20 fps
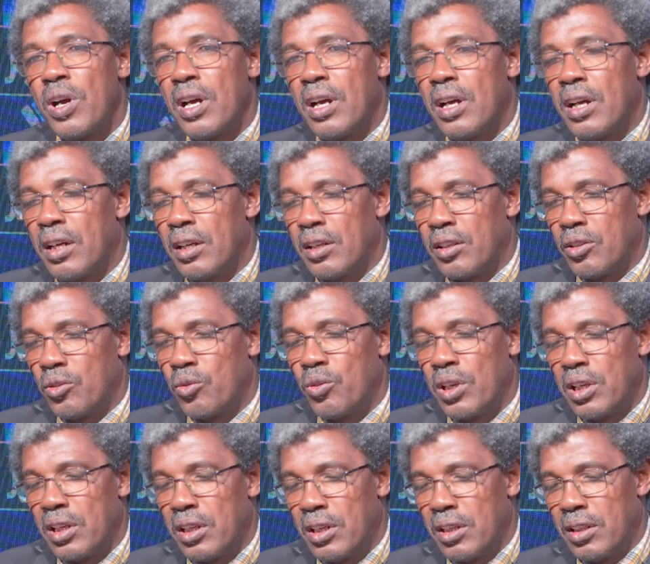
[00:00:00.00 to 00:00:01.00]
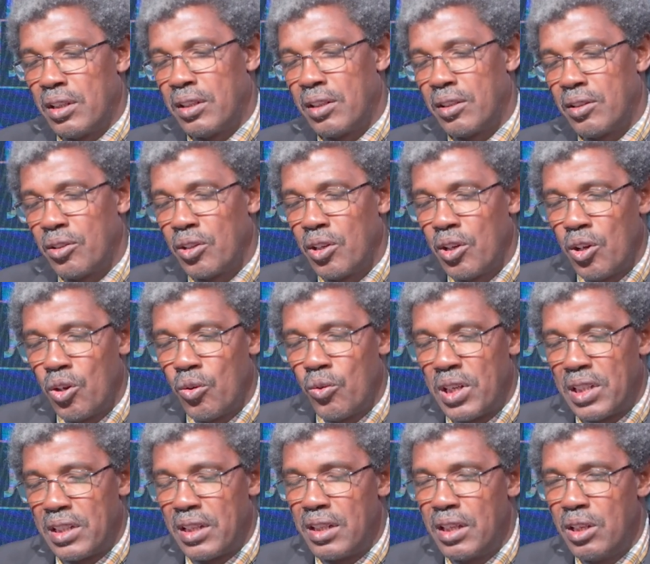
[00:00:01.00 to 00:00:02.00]
لما و
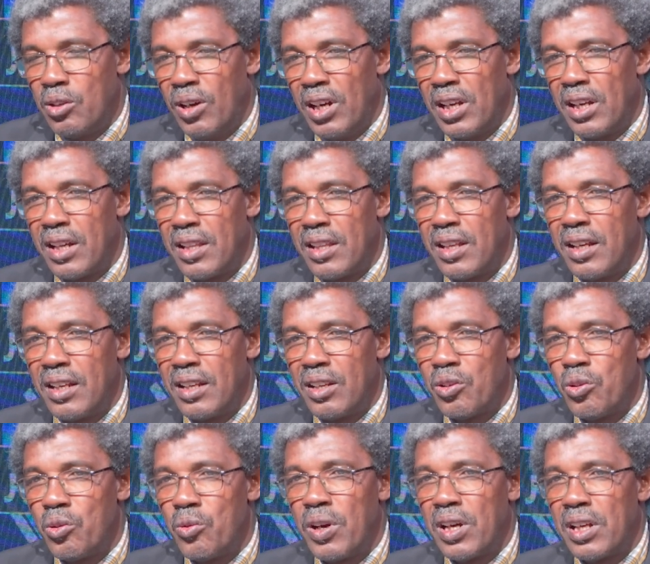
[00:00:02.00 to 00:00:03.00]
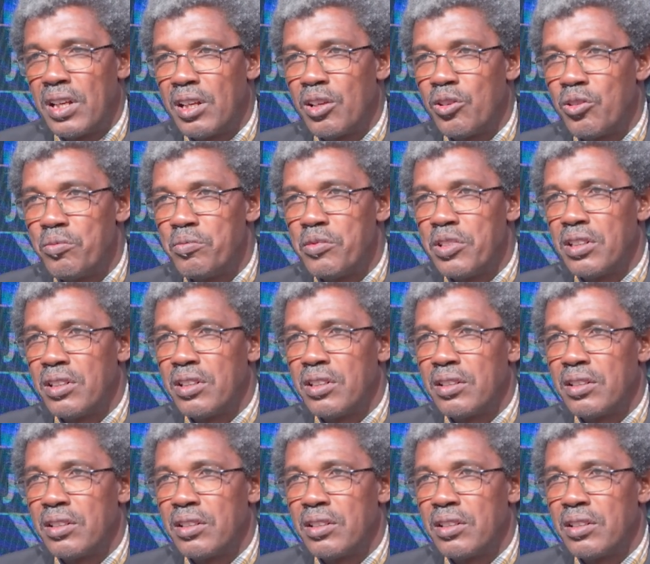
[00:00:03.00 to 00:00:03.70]
والدليل على ذلك هو أنهم